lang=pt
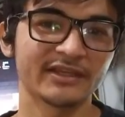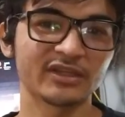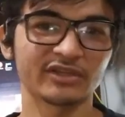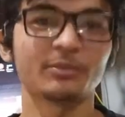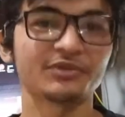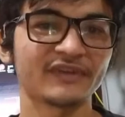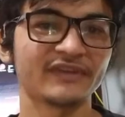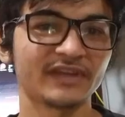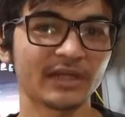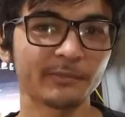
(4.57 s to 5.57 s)
nós vamos
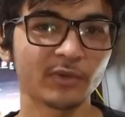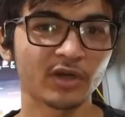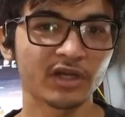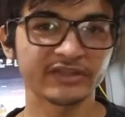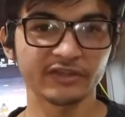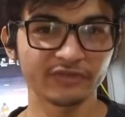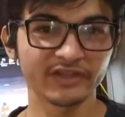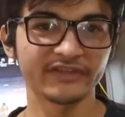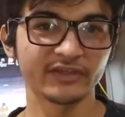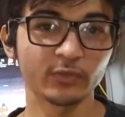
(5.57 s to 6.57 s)
fazer unbox e
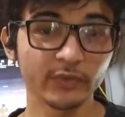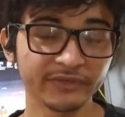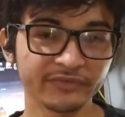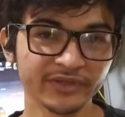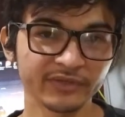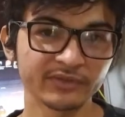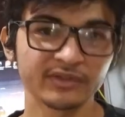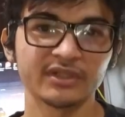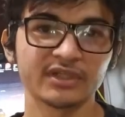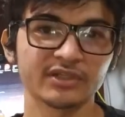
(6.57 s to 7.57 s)
fazer um review
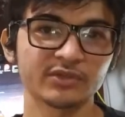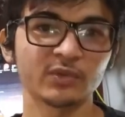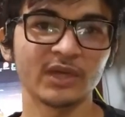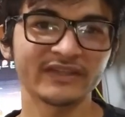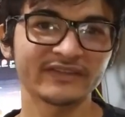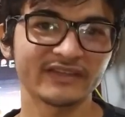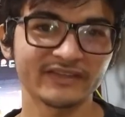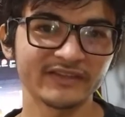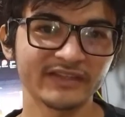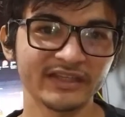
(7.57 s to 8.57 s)
do
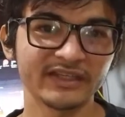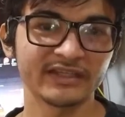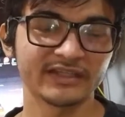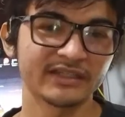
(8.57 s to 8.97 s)
SSD